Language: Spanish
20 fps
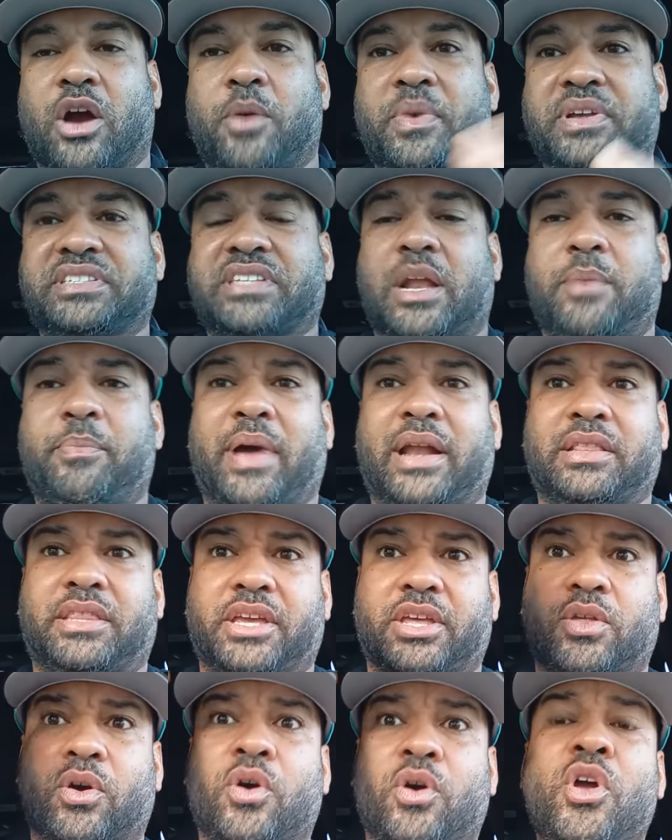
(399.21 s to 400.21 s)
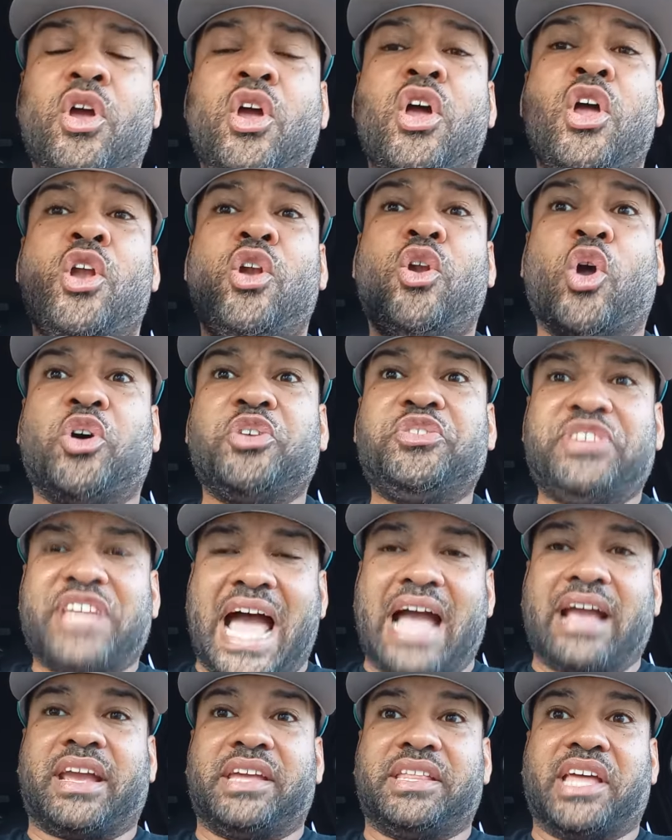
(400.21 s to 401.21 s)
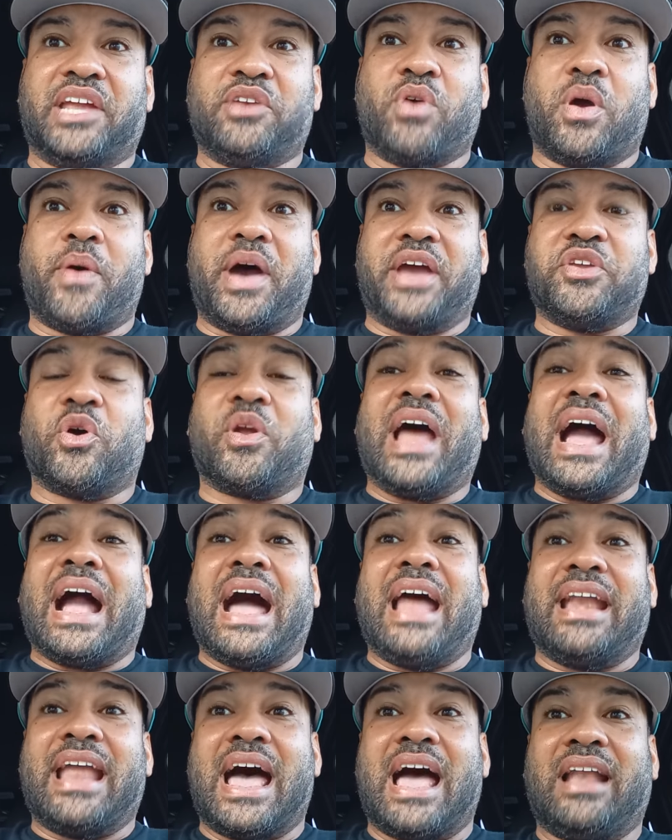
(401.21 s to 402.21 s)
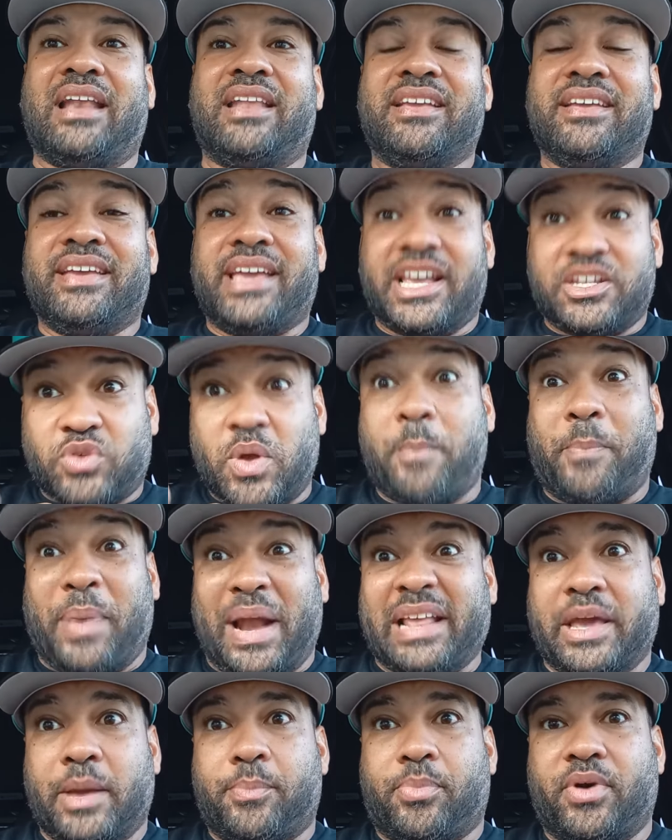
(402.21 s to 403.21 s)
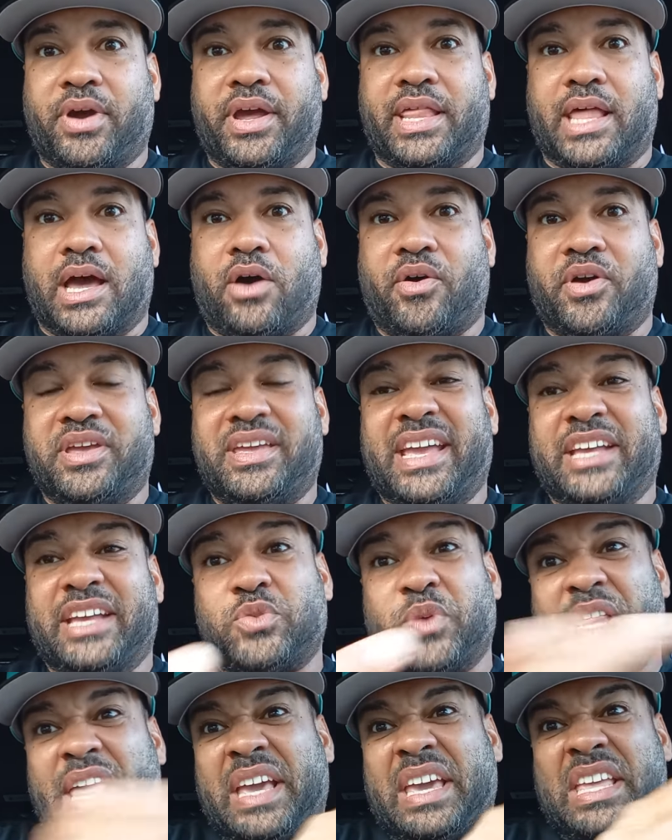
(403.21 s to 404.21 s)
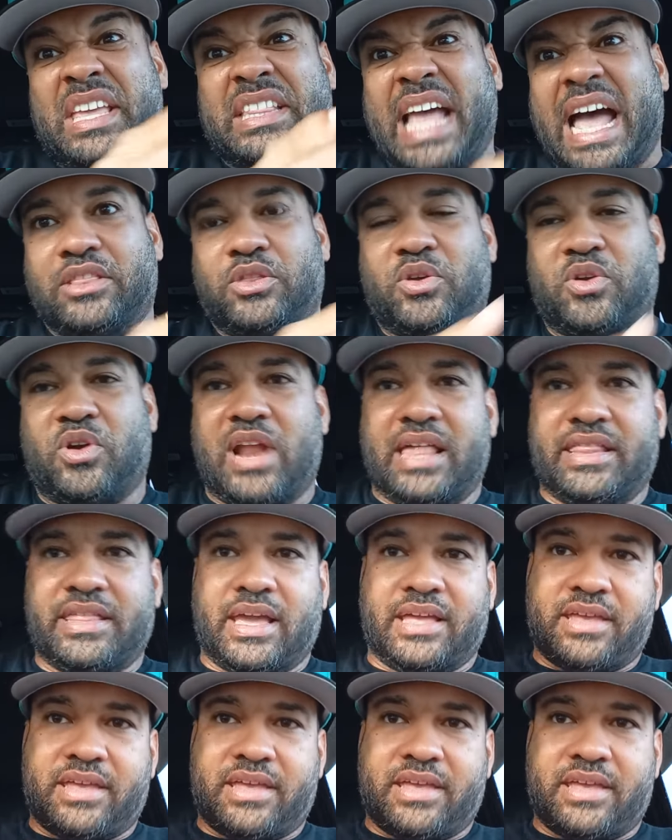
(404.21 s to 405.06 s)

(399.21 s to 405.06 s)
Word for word: a comenzar el partido. Los Yankees de Nueva York a ganar. Eso es para que pueda hoy. Eso es de quitándonos la de